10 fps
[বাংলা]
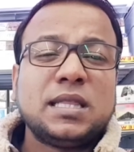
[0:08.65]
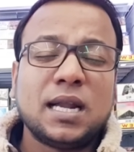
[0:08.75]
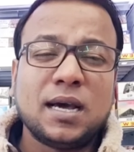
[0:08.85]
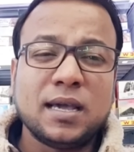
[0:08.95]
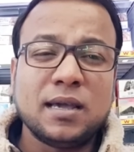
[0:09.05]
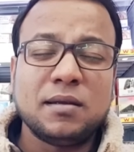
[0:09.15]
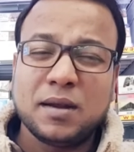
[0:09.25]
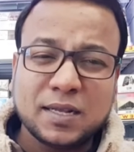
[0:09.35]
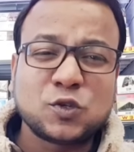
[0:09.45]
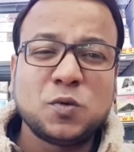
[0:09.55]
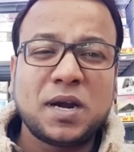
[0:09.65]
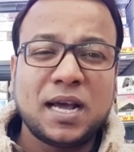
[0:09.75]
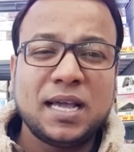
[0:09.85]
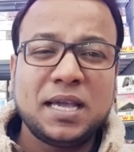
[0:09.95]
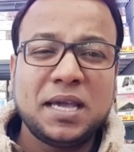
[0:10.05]
তেরা হে রাজকুমার
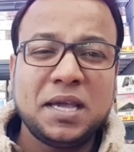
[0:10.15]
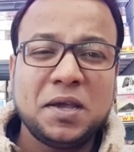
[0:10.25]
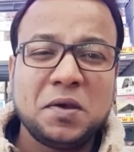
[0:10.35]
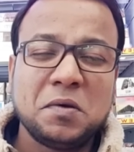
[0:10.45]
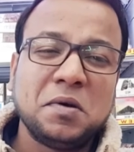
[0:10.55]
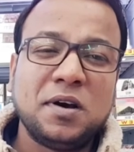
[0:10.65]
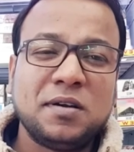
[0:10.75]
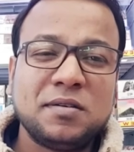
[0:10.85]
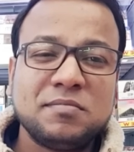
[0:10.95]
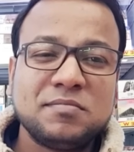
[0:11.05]
আয়েঙ্গে আর